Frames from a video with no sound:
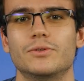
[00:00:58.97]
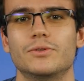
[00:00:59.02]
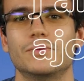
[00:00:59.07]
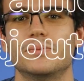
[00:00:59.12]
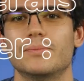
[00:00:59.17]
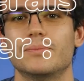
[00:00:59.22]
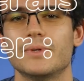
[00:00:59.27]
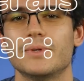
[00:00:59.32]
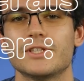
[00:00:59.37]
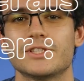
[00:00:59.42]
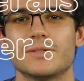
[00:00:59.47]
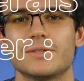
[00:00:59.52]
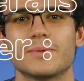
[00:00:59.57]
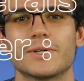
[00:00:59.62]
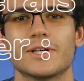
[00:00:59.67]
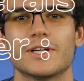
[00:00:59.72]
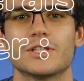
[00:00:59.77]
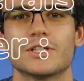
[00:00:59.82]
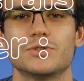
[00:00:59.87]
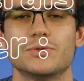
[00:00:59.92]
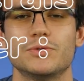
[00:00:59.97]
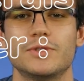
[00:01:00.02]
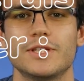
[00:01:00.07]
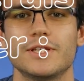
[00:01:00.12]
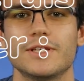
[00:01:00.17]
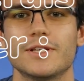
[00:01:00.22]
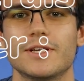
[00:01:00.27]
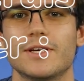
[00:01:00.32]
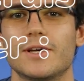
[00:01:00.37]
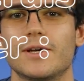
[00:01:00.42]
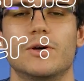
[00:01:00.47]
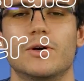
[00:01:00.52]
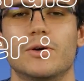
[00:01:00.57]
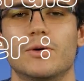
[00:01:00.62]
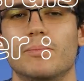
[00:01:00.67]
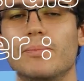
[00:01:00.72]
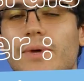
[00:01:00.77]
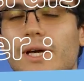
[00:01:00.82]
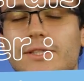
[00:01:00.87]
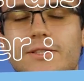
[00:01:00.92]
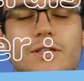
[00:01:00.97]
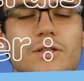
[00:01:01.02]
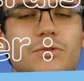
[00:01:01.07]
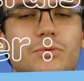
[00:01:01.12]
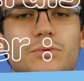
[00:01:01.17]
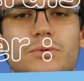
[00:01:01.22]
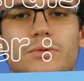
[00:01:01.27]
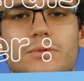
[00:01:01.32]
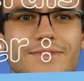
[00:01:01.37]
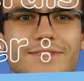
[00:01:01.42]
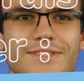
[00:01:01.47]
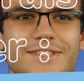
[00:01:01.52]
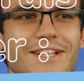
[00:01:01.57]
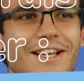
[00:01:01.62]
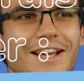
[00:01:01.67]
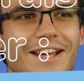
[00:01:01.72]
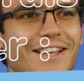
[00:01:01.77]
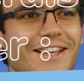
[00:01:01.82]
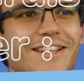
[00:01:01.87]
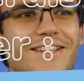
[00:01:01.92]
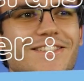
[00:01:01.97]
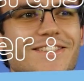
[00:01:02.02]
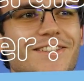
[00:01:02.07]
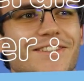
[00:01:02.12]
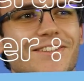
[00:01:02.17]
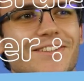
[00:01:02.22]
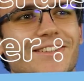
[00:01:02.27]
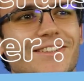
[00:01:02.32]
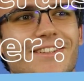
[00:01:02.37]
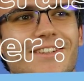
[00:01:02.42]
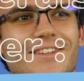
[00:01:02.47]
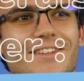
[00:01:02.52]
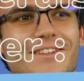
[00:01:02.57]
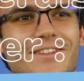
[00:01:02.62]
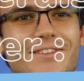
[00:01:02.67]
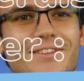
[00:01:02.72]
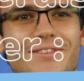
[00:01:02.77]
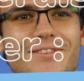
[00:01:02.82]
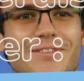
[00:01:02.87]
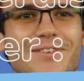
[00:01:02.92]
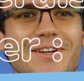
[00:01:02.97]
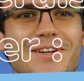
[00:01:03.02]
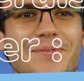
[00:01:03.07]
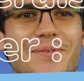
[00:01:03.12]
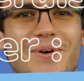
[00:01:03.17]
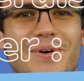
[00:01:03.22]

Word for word: Mais j'aimerais ajouter euh, merci à tous. Rien à dire. Vraiment.